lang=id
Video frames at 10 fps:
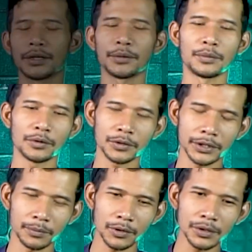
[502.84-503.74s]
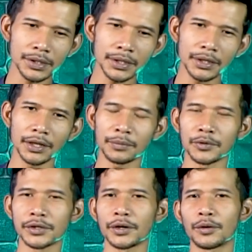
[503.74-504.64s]
dia browsing browsing lihat
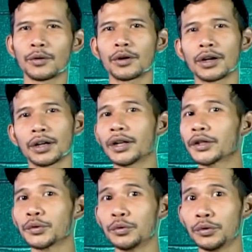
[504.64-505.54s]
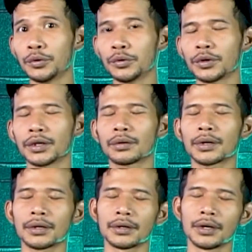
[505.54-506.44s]
postingan orang lihat gunung gitu
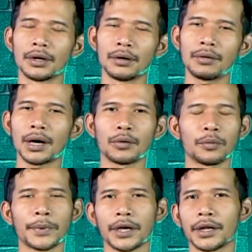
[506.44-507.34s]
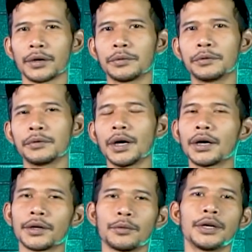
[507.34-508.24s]
kan wah gue pengen naik gunung
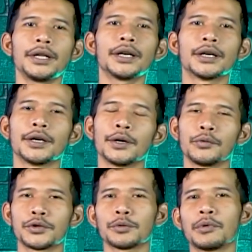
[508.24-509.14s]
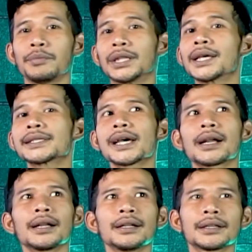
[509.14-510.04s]
ah ya udah deh gue coba minta
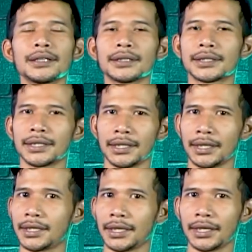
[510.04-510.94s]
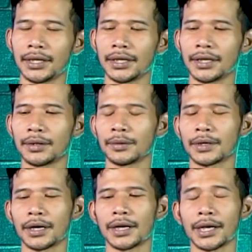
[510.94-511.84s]
saran ke si Kiki ini gitu
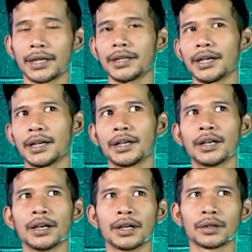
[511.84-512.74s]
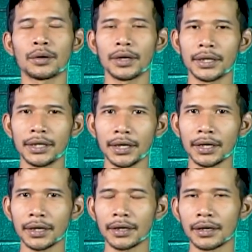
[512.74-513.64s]
kan akhirnya toleh ini
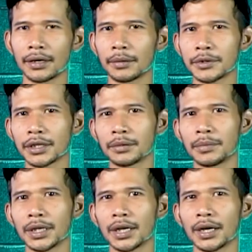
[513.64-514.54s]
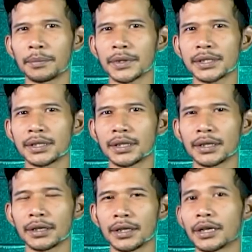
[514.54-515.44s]
uh, bisa dibilang apa sih
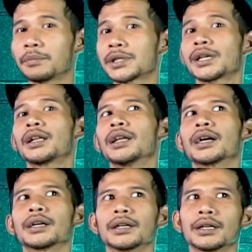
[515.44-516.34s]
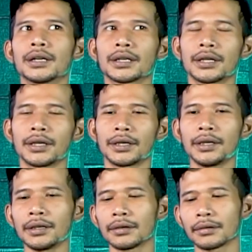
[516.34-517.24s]
ngirim pesan lah ke Kiki
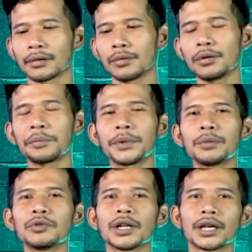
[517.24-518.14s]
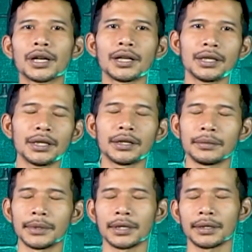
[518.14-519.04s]
Kiki lu kapan mau naik lagi
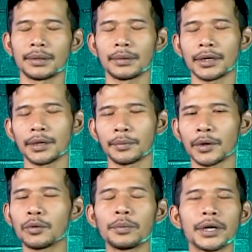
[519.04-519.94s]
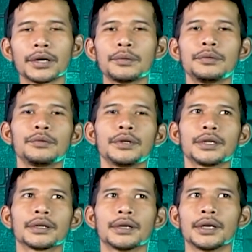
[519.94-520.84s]
dia bilang gitu kan gue pengen naik gunung
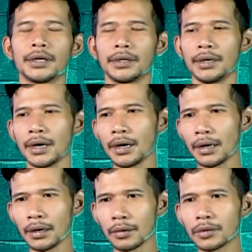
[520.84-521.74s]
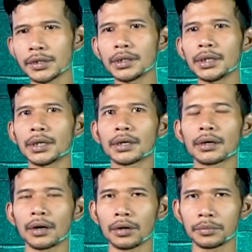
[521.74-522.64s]
nih Ya, gue sih
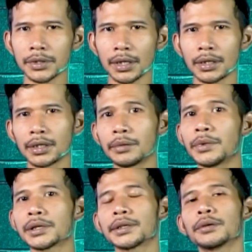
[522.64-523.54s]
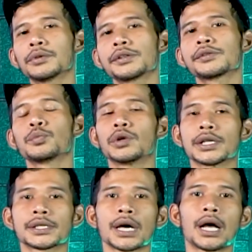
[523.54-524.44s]
kalau misalkan ini biasanya gue sih
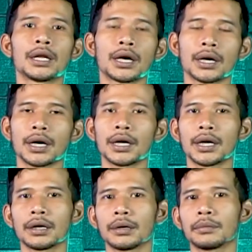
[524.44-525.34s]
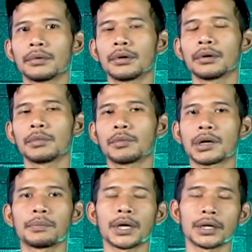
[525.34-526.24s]
sebulan sekali karena kan ada e,
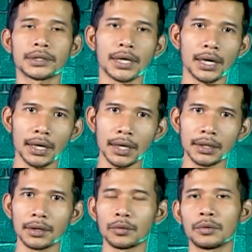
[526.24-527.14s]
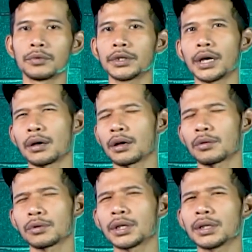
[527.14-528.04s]
beberapa kerjaan dan gue pun ya
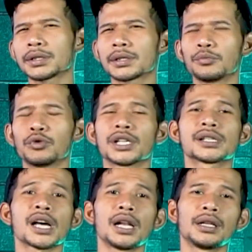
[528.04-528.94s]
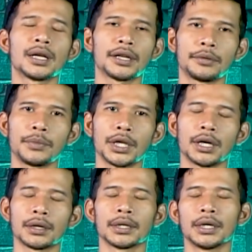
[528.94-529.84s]
rutin sebulan sekali lah dia bilang.